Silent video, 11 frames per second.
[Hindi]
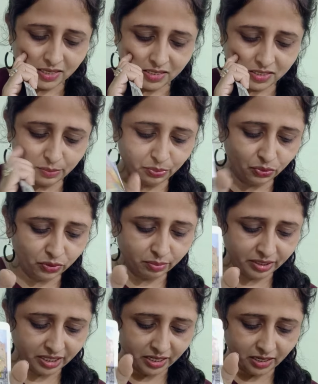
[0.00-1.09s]
सपोर्ट मिल
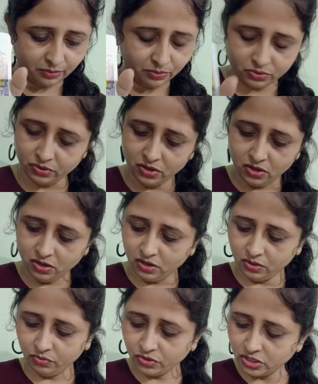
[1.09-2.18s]
रहा है आपको और
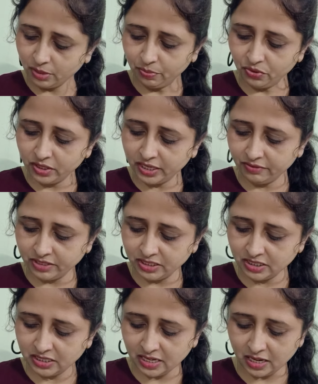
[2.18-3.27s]
वो सपोर्ट के वजह
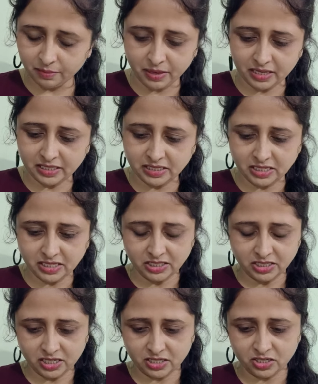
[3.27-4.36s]
से आप आगे जाना
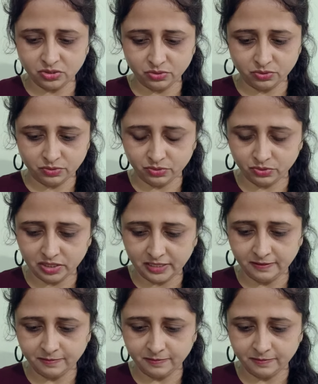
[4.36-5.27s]
चाहते हो ओके